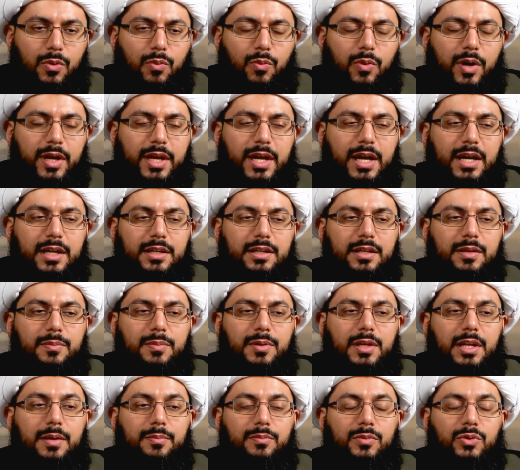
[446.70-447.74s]
ويعني
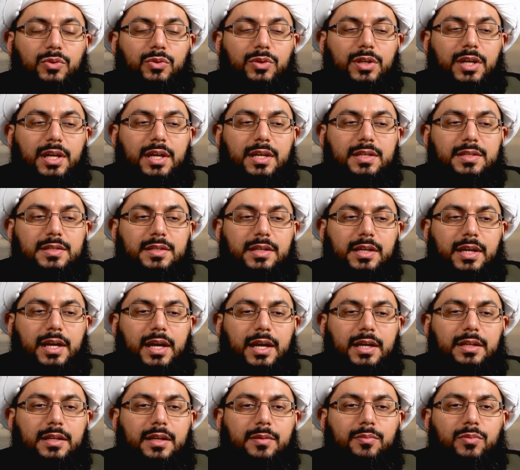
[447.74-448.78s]
بلم نناصح
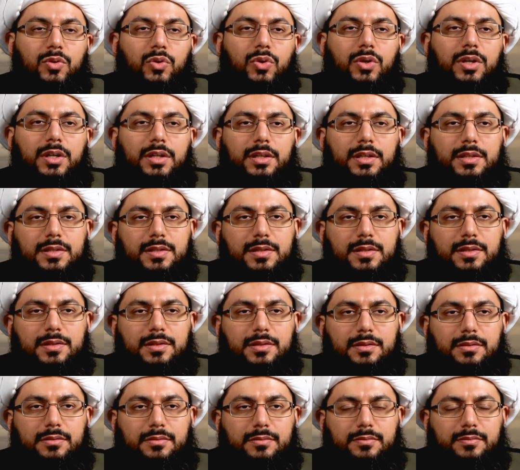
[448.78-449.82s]
أي لم
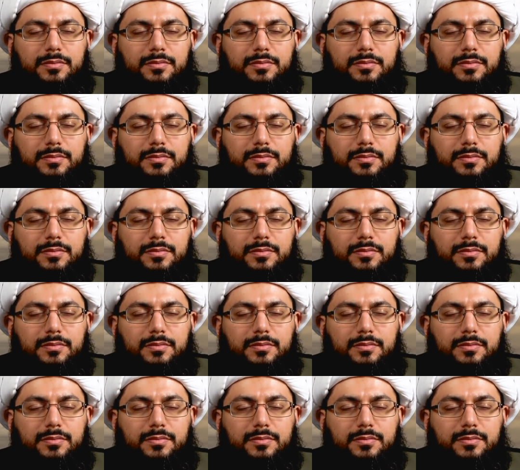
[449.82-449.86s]
نخلص